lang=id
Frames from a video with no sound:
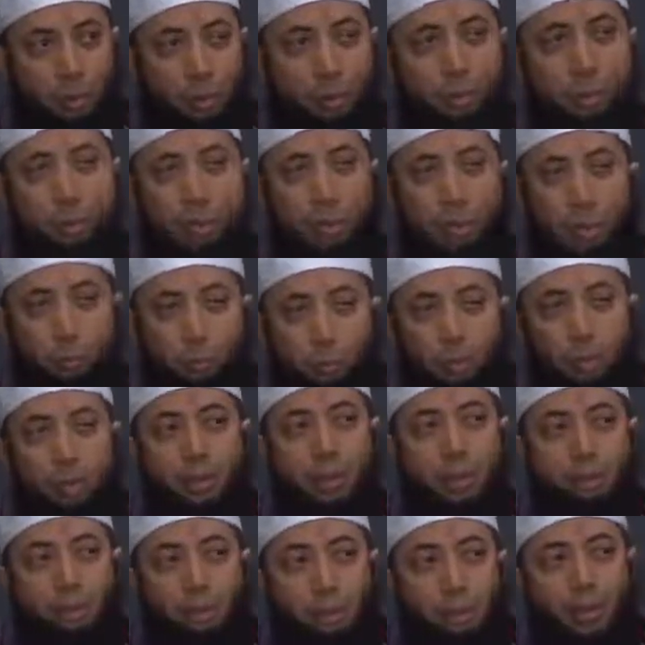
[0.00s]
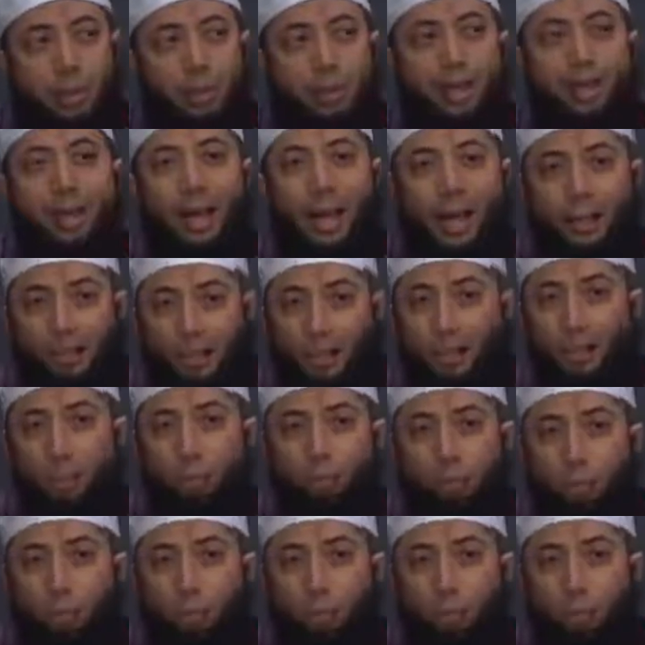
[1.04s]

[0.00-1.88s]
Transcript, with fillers: Walaupun kemungkinan hadis